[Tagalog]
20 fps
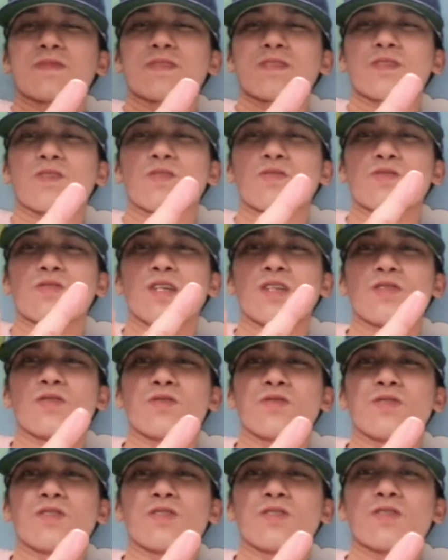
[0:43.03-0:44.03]
Content
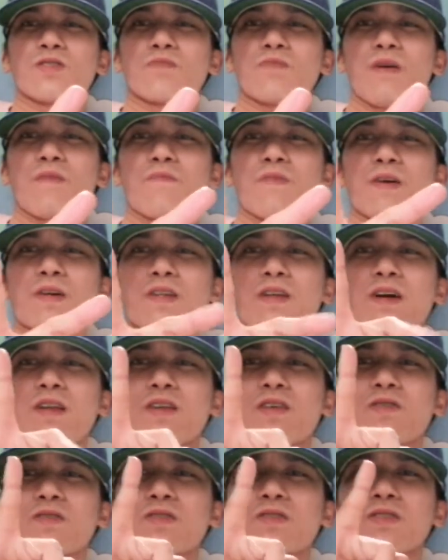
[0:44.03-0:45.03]
ko dito,
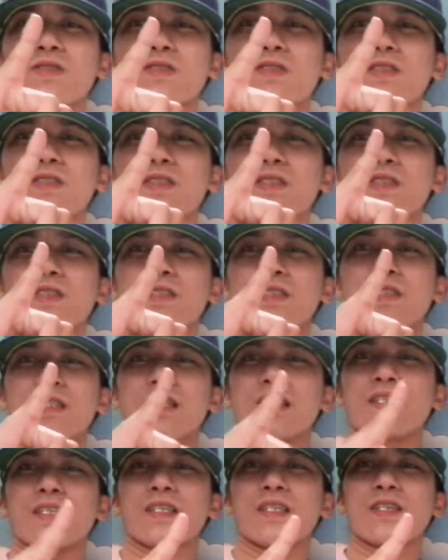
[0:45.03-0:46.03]
papakilala ko yung
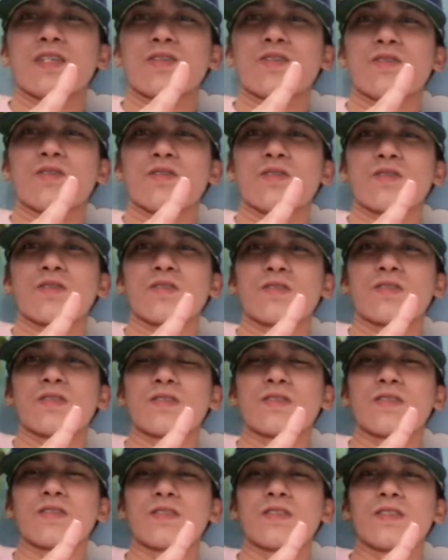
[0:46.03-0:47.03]
sarili ko.
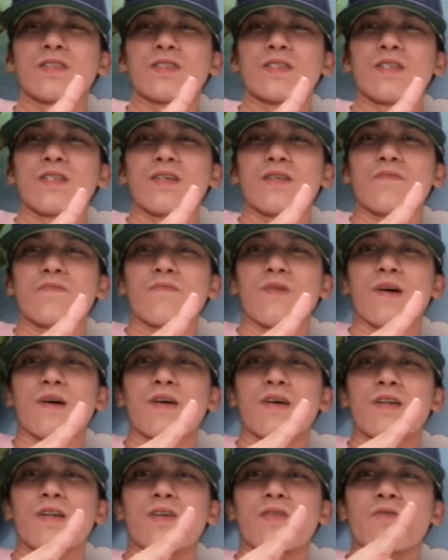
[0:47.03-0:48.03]

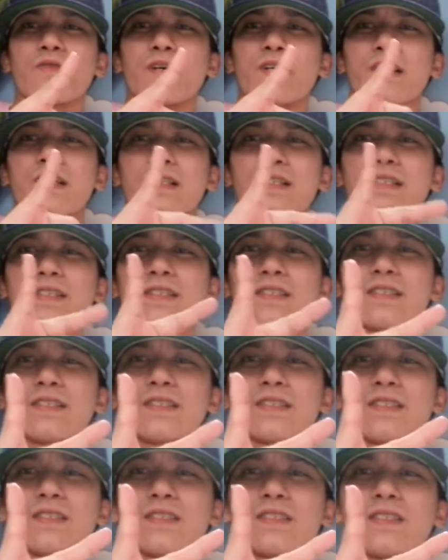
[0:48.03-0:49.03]
Pangalawa,
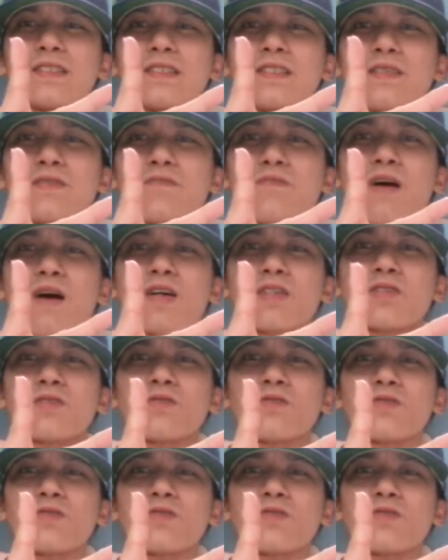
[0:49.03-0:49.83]
bakit po